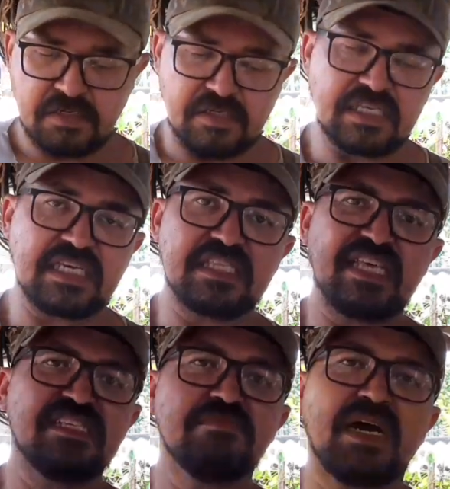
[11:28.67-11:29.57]
Isso aqui
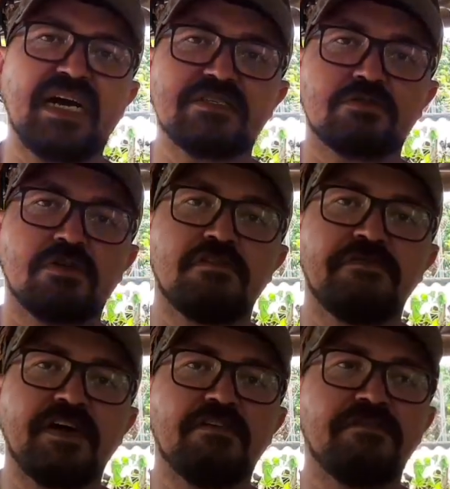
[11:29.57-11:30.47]
tem demais. Todo
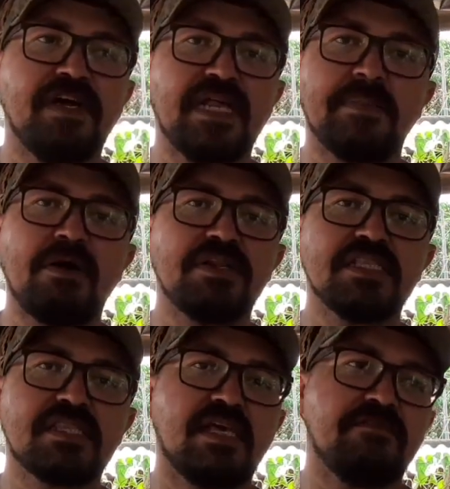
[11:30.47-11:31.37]
ferro velho, a maioria
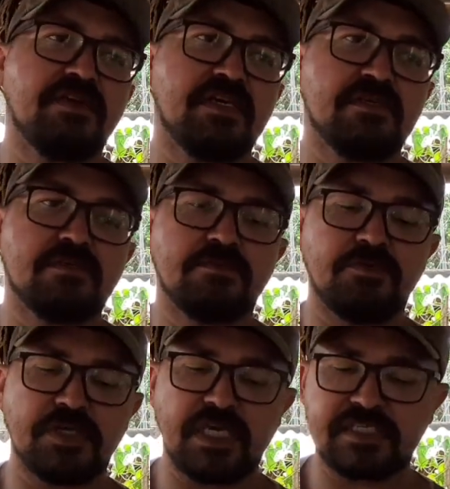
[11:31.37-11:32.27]
tem, velho.
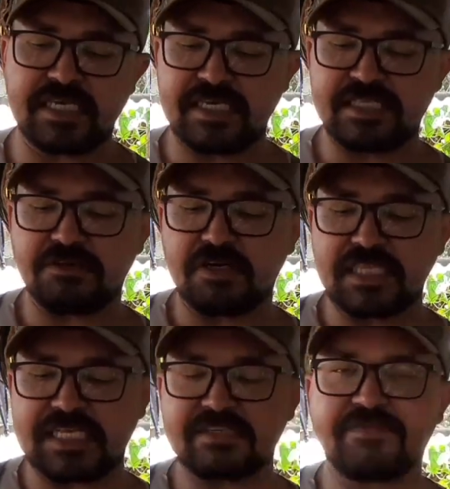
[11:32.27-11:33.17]
Porque isso aqui é de
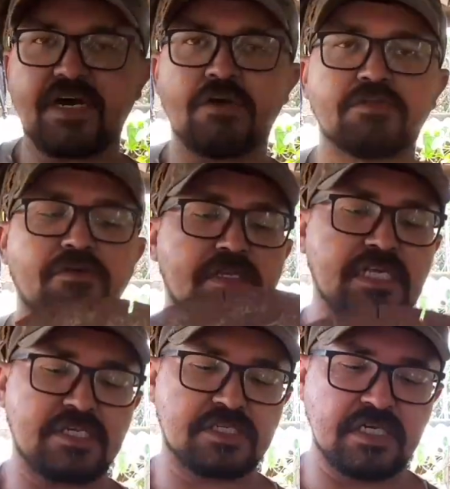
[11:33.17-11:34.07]
cortar asfalto,
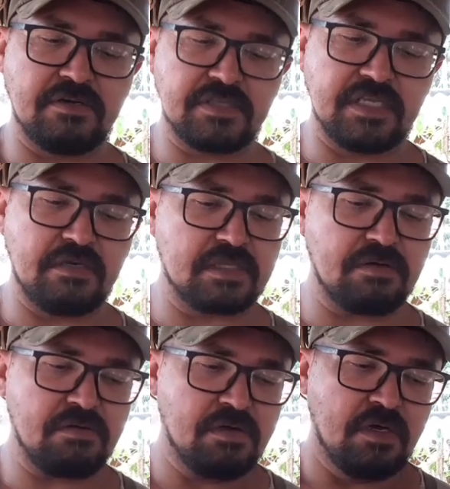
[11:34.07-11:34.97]
cortar chão, entendeu?
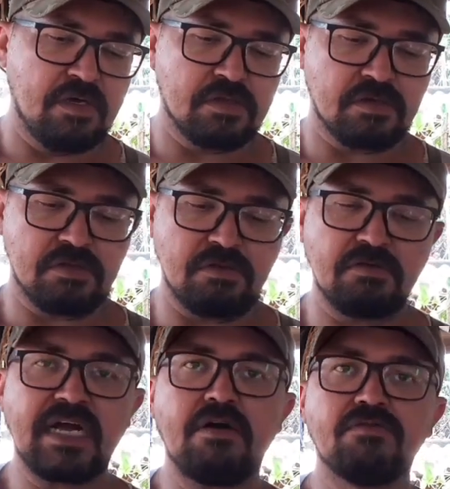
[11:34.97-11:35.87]
Então, todo
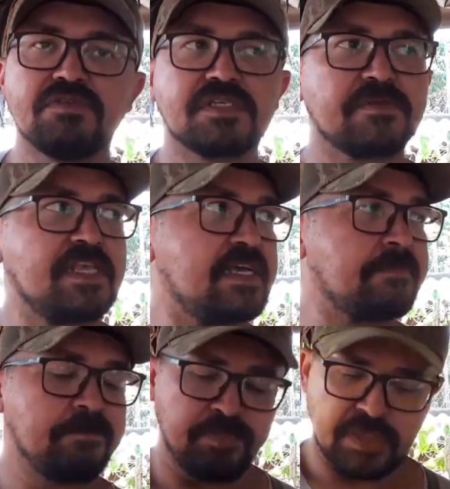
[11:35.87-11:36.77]
lugar usa, né?
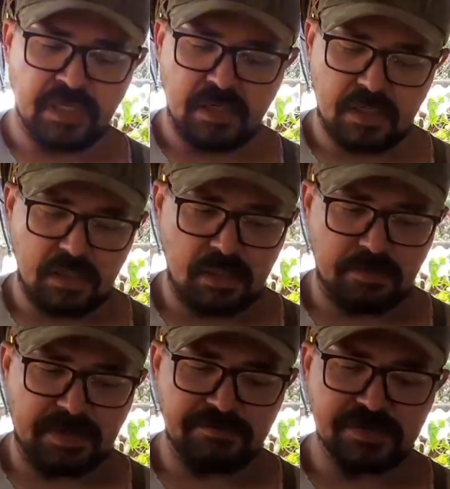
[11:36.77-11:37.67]

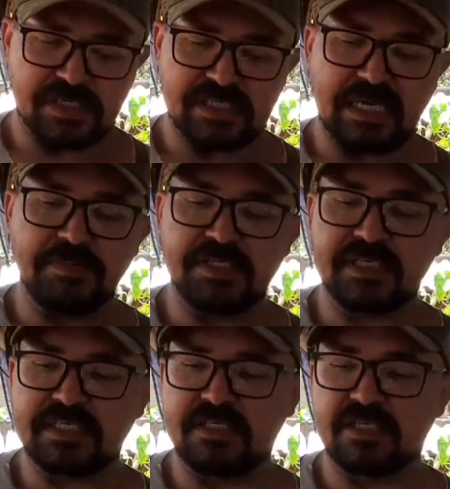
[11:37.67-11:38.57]
Para você saber se
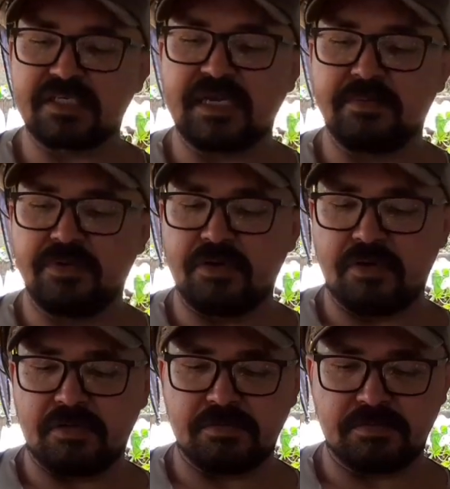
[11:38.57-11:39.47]
esse disco é
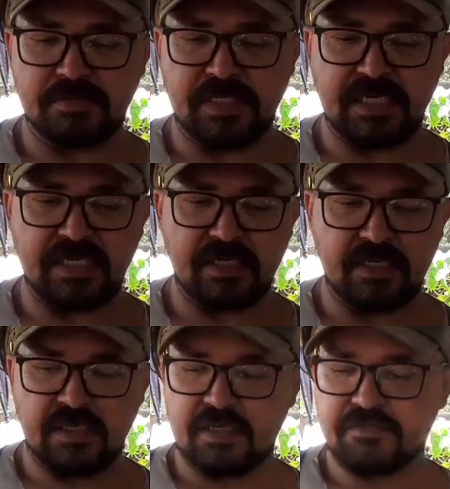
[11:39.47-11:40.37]
bom, né?
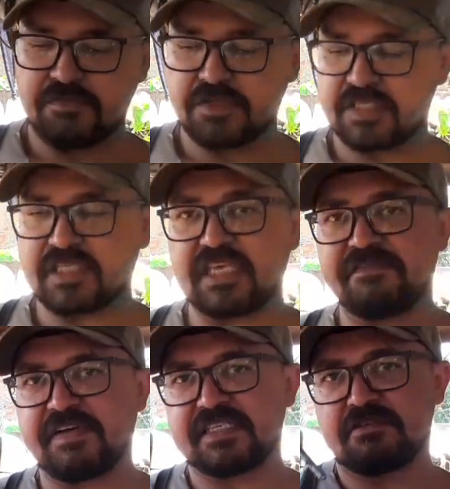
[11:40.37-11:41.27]
Você tem
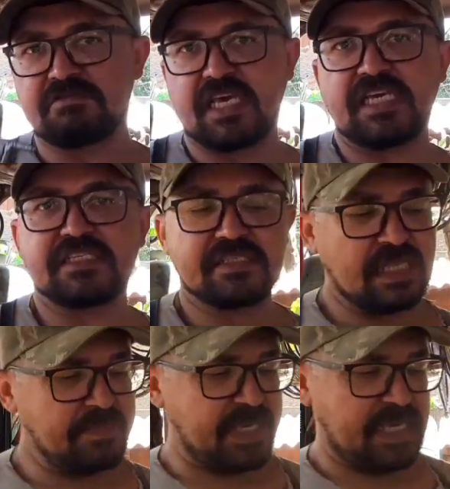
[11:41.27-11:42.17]
que fazer o teste
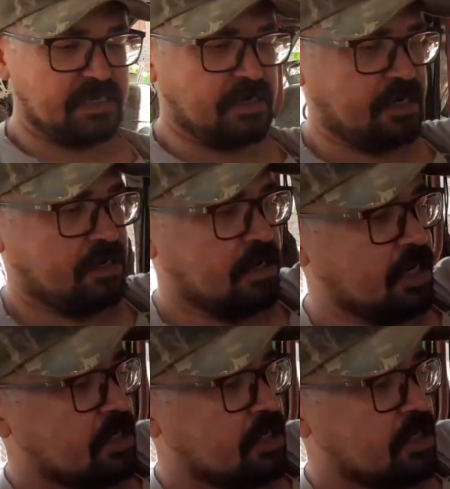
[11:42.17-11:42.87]
também, ó, ó.